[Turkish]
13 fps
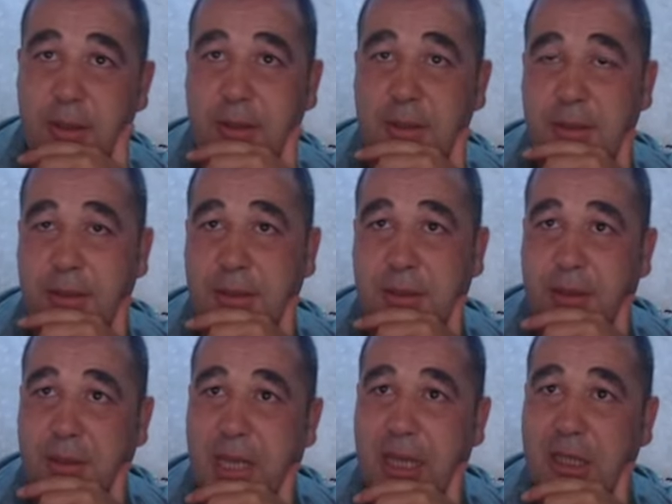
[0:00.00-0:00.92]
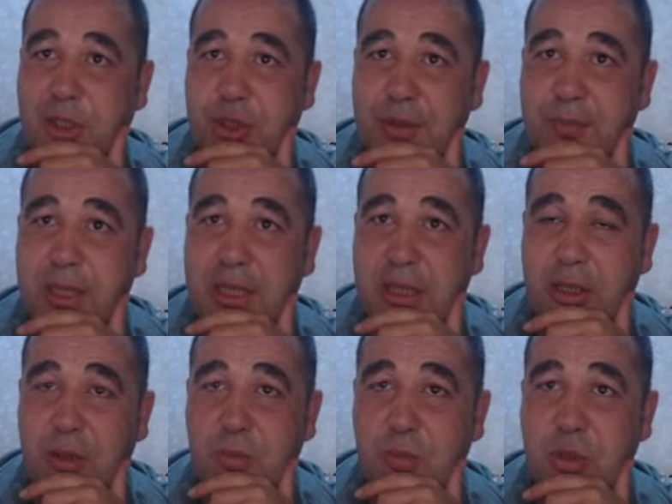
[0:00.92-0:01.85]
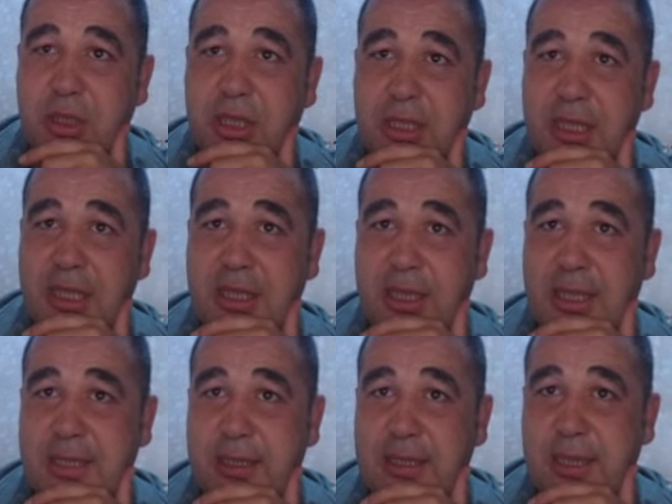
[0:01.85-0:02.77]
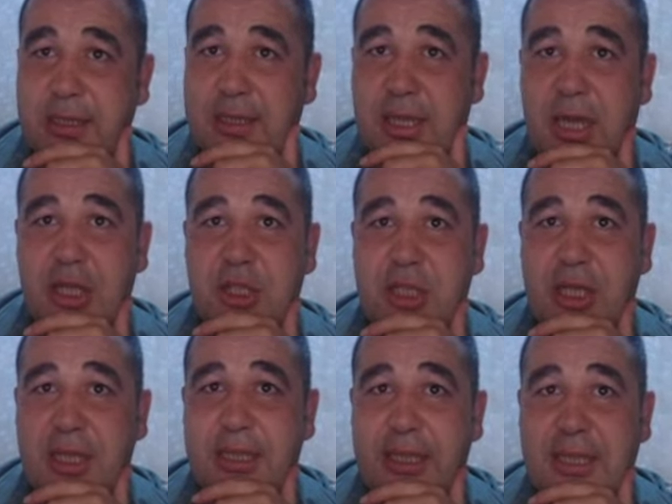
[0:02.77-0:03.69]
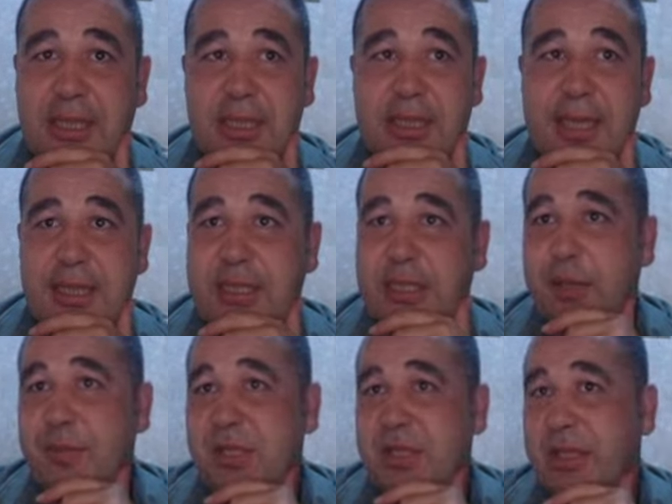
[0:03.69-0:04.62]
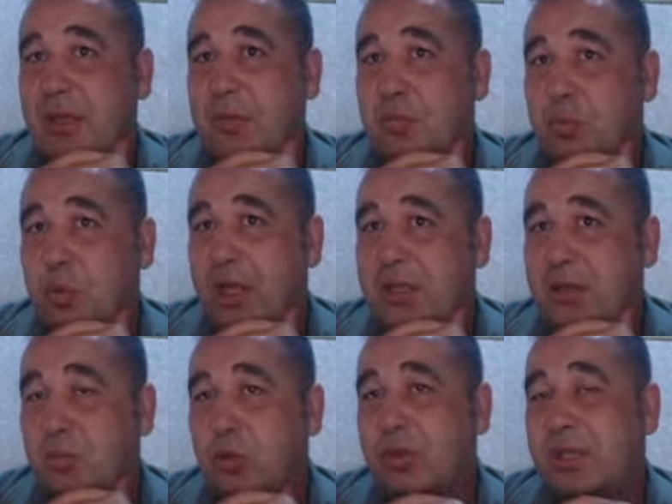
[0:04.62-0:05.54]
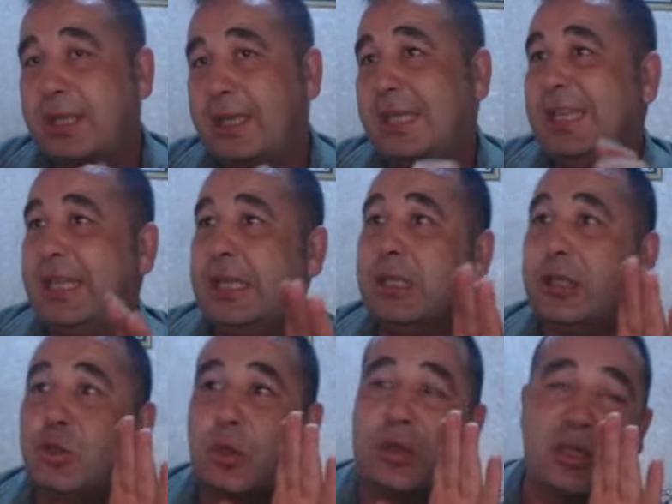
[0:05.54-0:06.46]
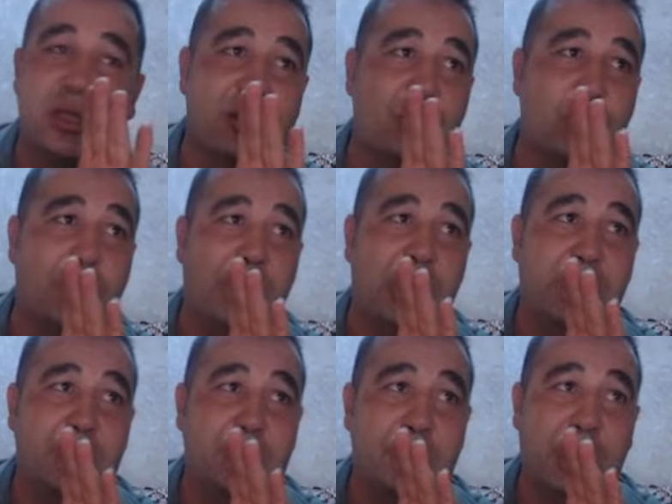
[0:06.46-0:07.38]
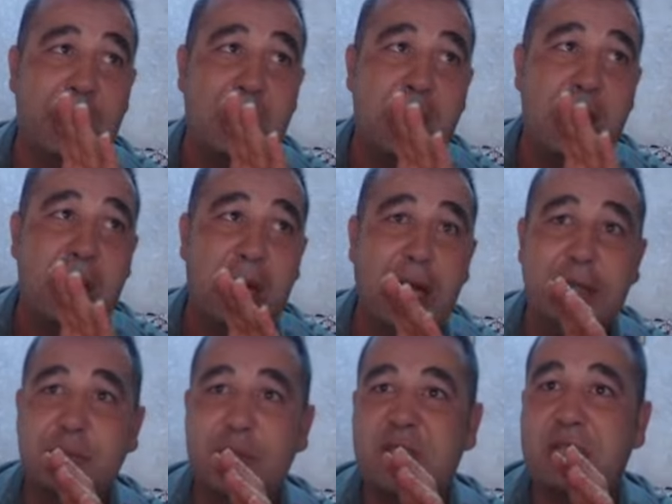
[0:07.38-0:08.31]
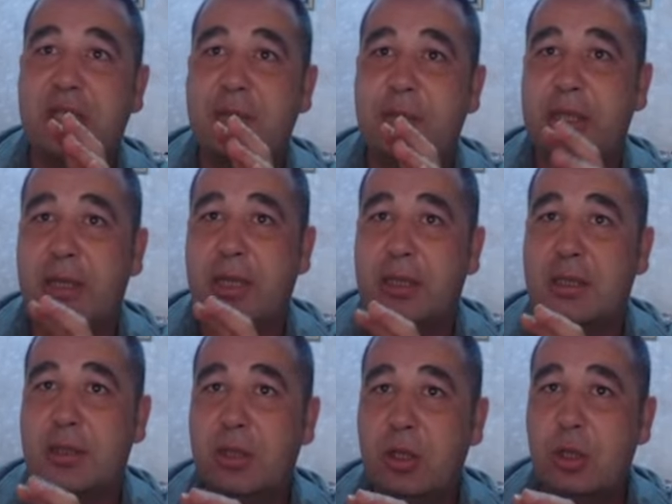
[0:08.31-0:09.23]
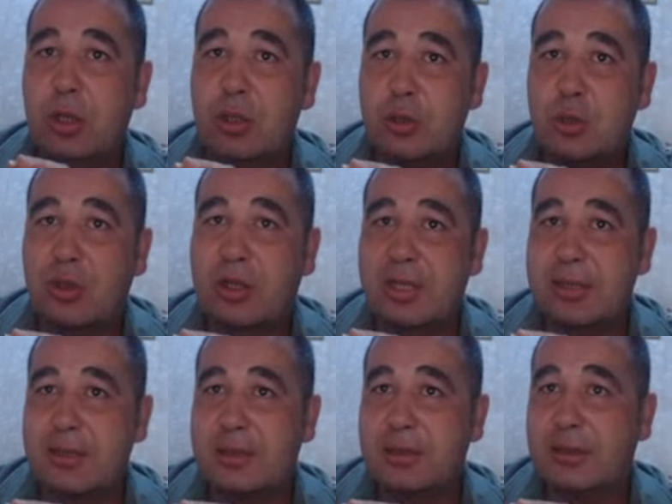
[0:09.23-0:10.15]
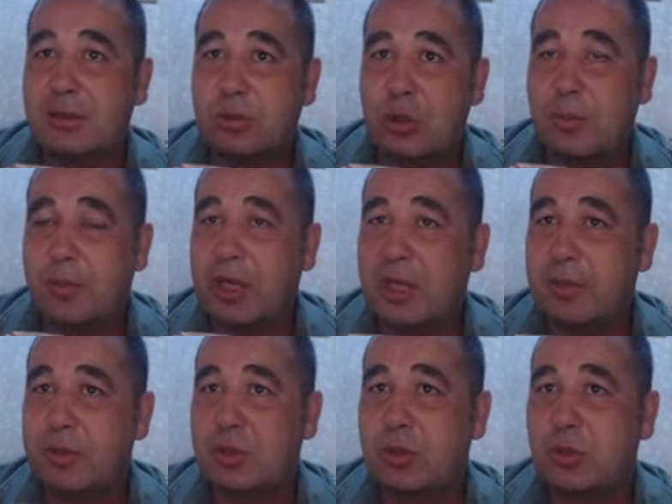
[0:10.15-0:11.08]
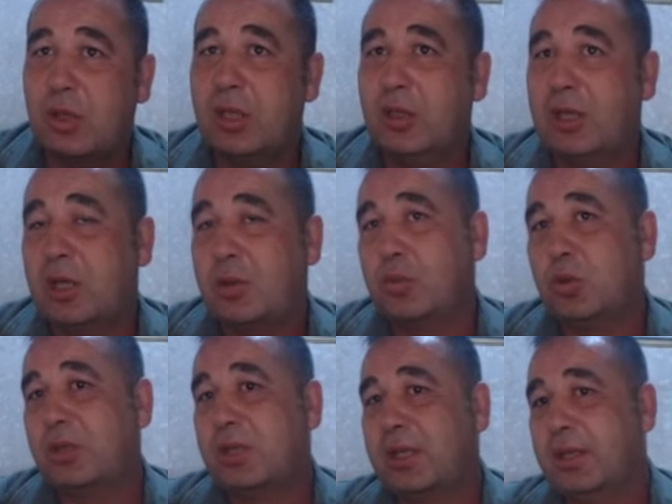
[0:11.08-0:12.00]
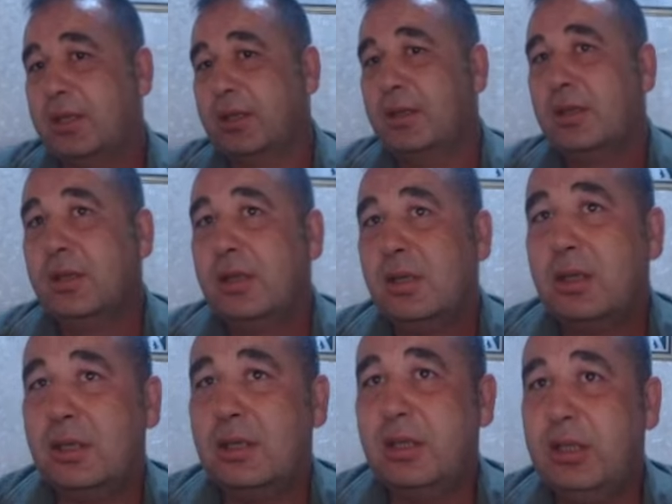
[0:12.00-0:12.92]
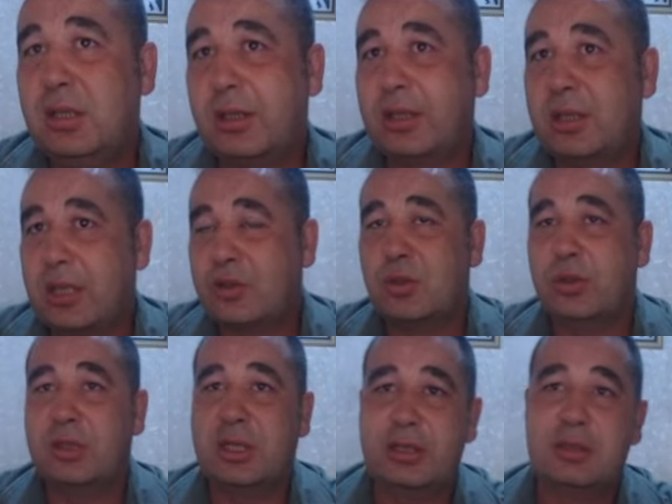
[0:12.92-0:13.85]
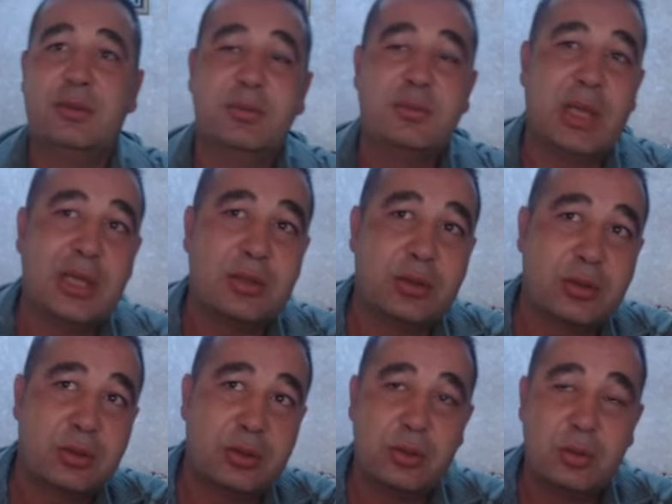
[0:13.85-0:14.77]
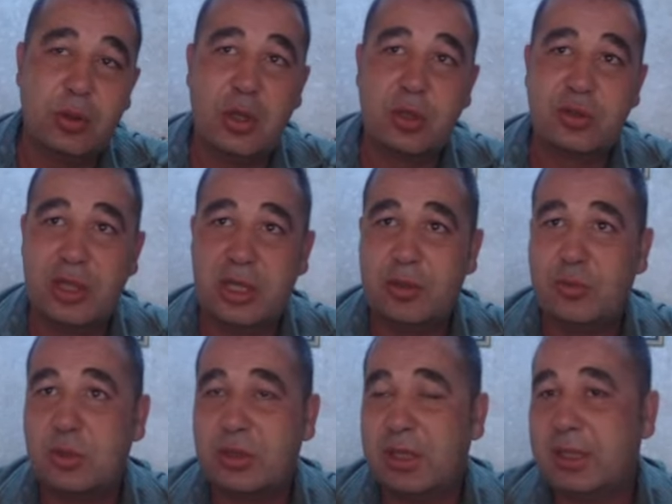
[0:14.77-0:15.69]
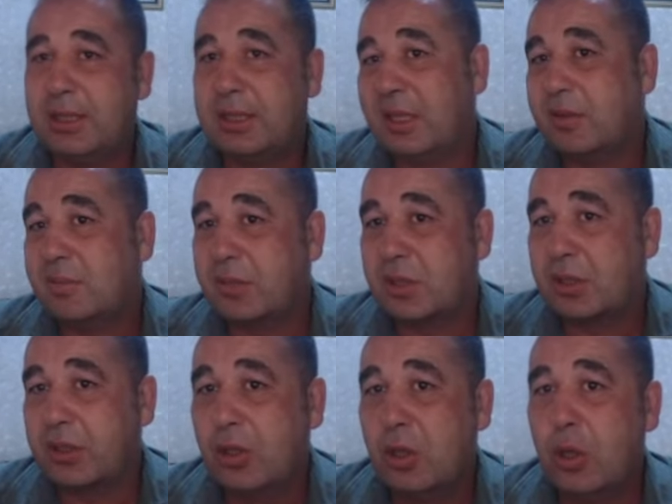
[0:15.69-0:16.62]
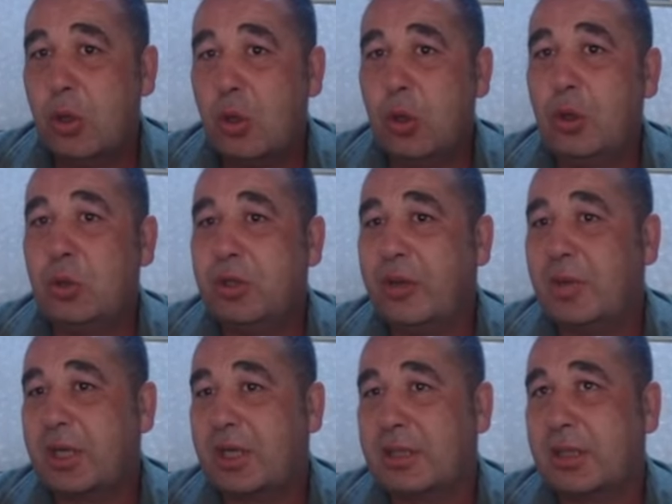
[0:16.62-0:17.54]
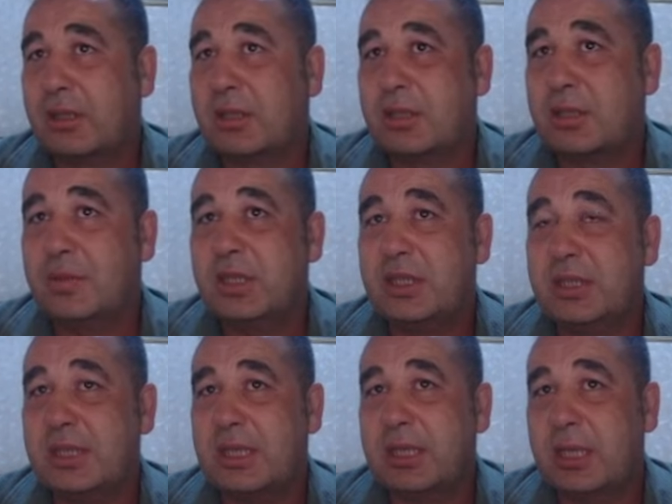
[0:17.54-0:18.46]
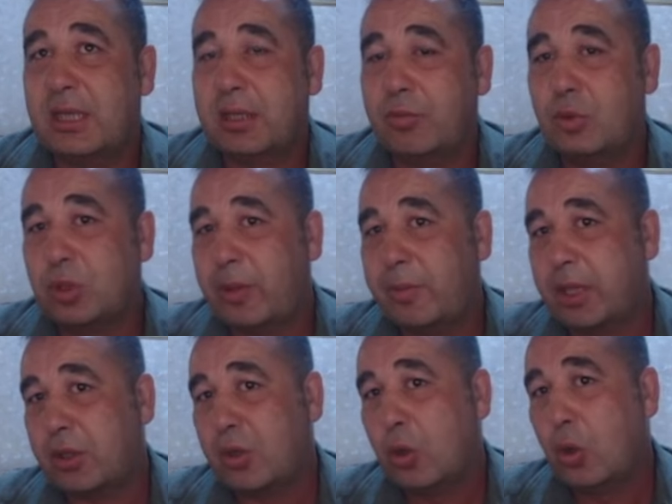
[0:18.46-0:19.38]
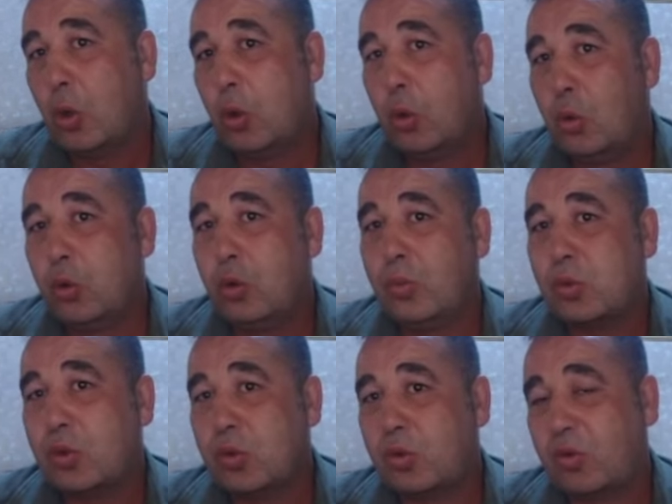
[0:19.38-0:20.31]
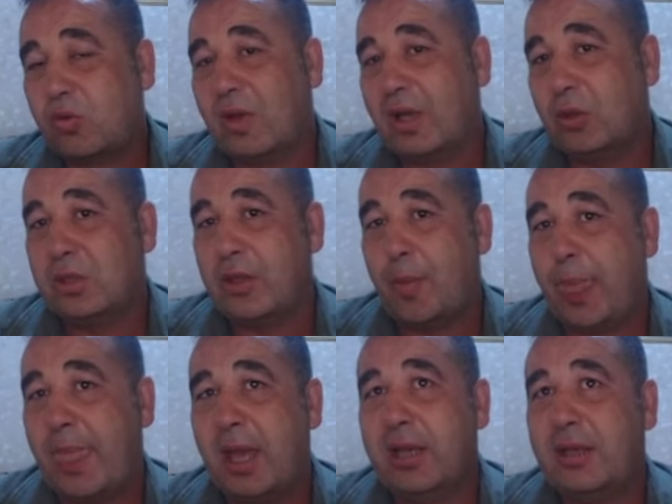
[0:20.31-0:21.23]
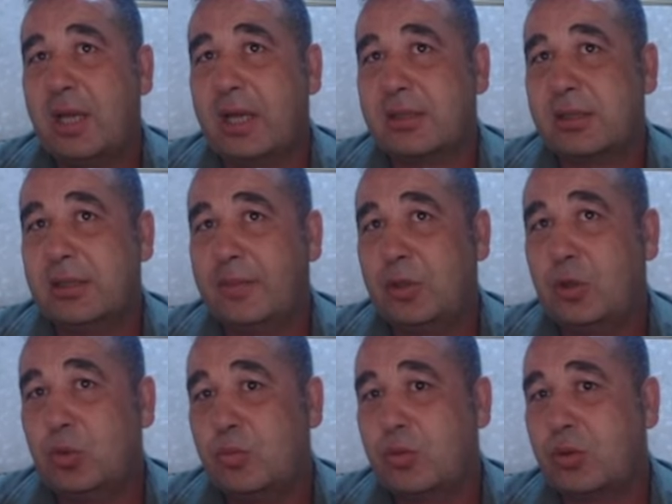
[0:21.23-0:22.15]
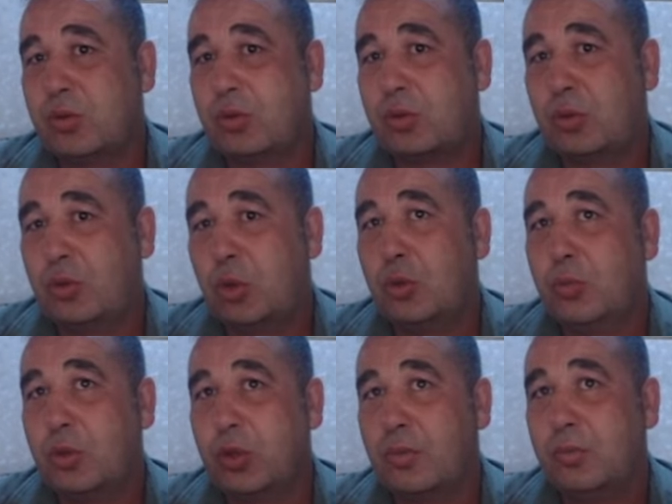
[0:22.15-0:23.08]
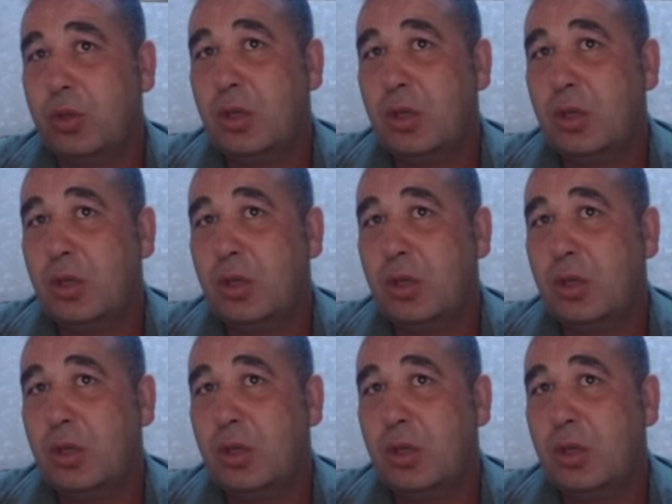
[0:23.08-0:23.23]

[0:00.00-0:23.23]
Ee, yani şimdilik bu iki renç arasındayız. Aşağıdaki desteğimiz ise burası. Buradaki iğneyi çok hızlı toparlamış. Bak 62 binleri çok hızlı toparlamış. Doğal olarak buradaki e, likidasyonları daha doğrusu lomslar burada lik etmiştir. Önüne bakacaktır. Şimdi diyecekler ki burada bir uyumsuzluk var hocam. Hayır aslında bir uyumsuzluk görmüyorum.